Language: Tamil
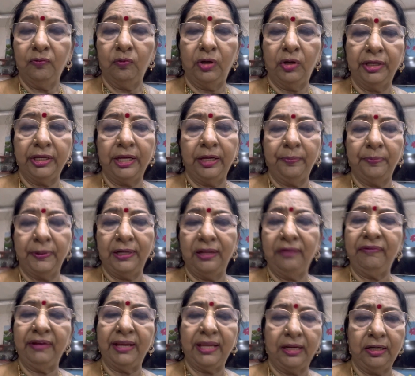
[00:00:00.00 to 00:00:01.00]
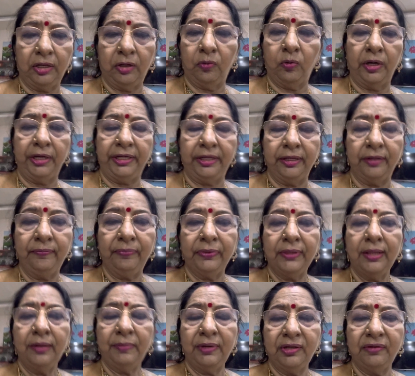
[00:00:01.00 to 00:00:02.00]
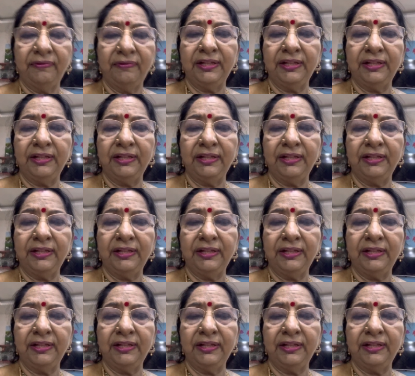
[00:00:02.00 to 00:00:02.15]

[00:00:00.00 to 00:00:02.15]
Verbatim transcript: வாக்கிங் பண்ணால் வி கேன் அவாய்டு பட்